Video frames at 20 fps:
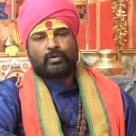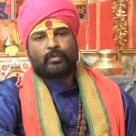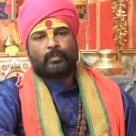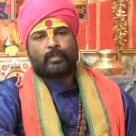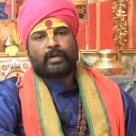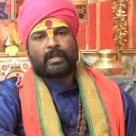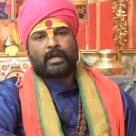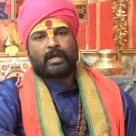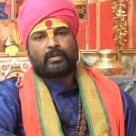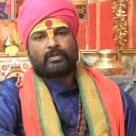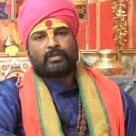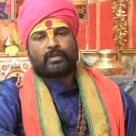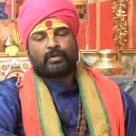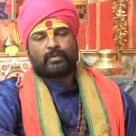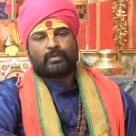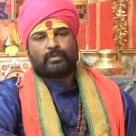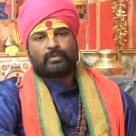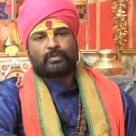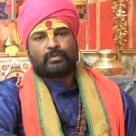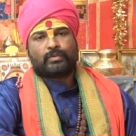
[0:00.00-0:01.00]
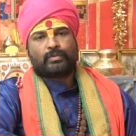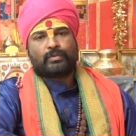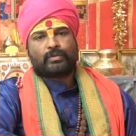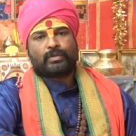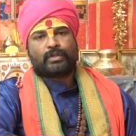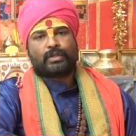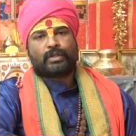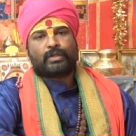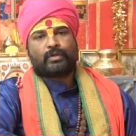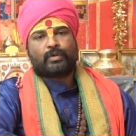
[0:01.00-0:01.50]
గోపురాలు తిరుగుతూ
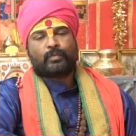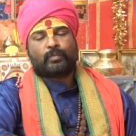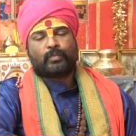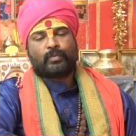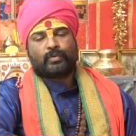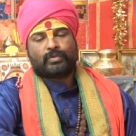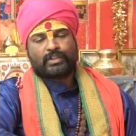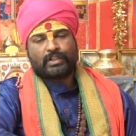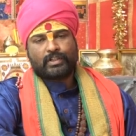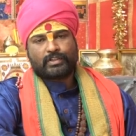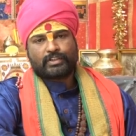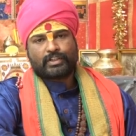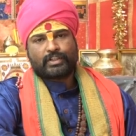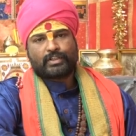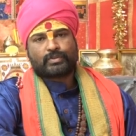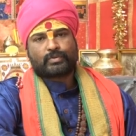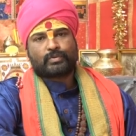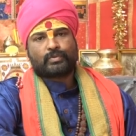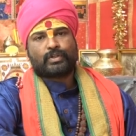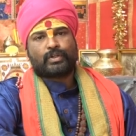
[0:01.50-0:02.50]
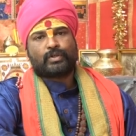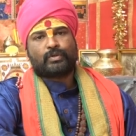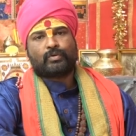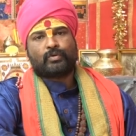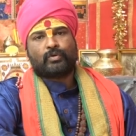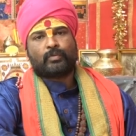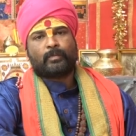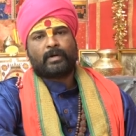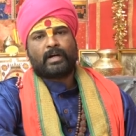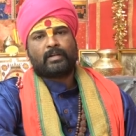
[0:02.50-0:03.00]
ఎన్నో పూజలు చేస్తూ ఎన్నో
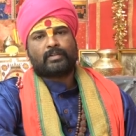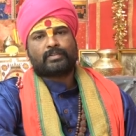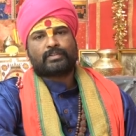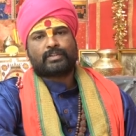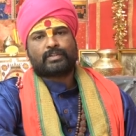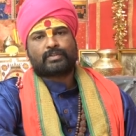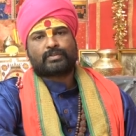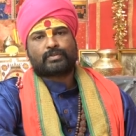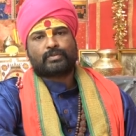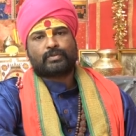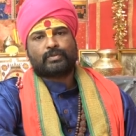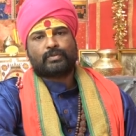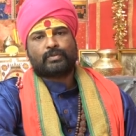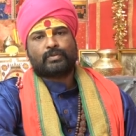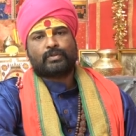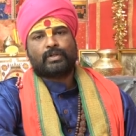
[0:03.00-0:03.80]
హోమాలు చేస్తూ